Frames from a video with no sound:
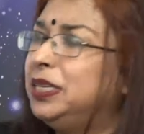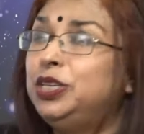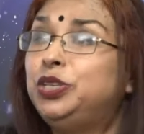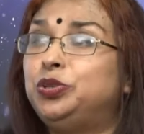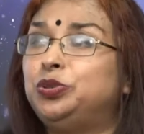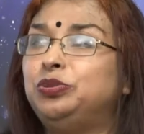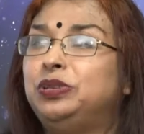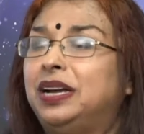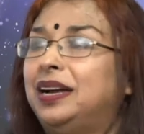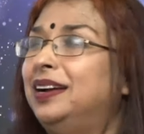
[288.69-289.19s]

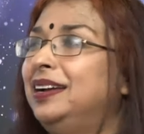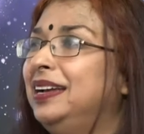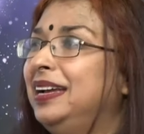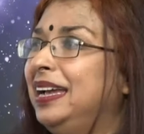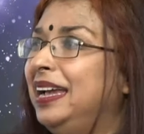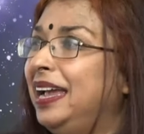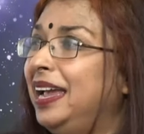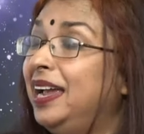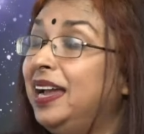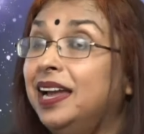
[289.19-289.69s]
কিছু না
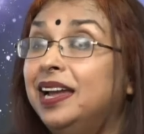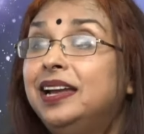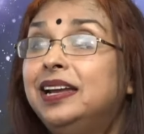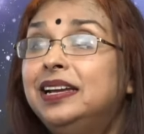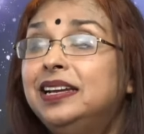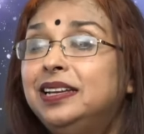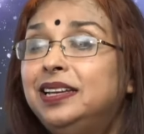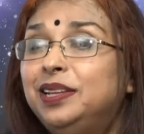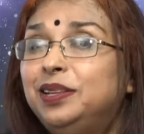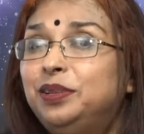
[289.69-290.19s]
হ্যাঁ
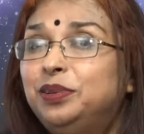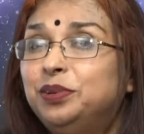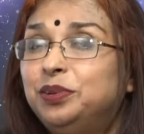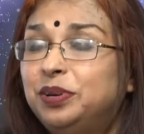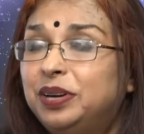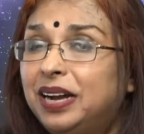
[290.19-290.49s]
কিন্তু